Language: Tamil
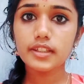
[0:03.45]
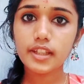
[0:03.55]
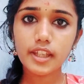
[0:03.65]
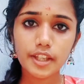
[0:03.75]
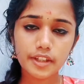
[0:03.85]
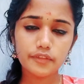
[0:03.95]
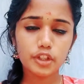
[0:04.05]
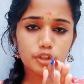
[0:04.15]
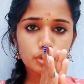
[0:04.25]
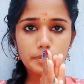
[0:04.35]
இன்றைக்கி என்ன
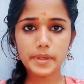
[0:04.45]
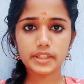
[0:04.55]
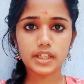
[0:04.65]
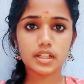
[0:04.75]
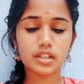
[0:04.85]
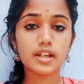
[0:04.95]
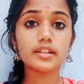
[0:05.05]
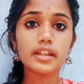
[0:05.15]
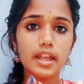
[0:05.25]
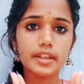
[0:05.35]
வீடியோன்னு பார்த்தீங்கன்னா